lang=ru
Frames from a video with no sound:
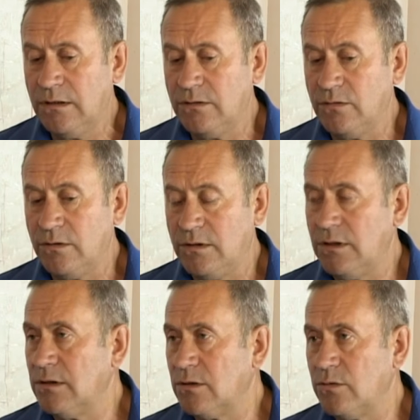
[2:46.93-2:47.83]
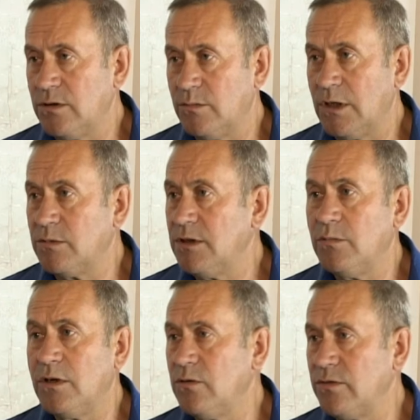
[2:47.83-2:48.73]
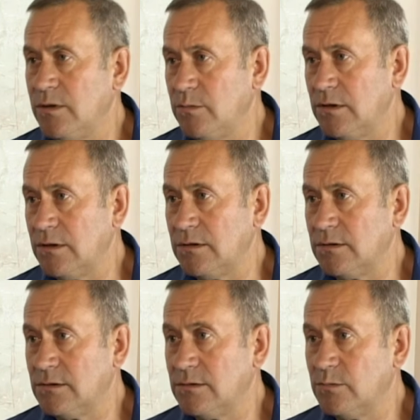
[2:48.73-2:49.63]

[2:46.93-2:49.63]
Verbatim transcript: Вот, да и находим там, где и боев не было, э,